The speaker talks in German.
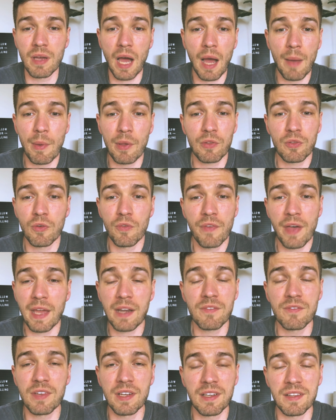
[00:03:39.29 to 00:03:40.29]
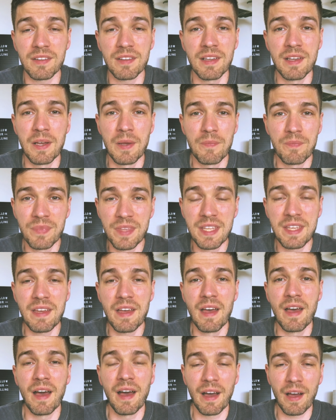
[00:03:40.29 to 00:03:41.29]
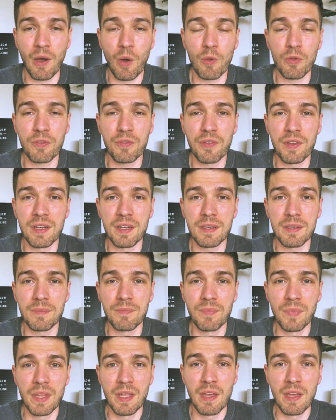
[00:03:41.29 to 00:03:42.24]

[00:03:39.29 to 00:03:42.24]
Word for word: Aber so werden wir das nie herausfinden.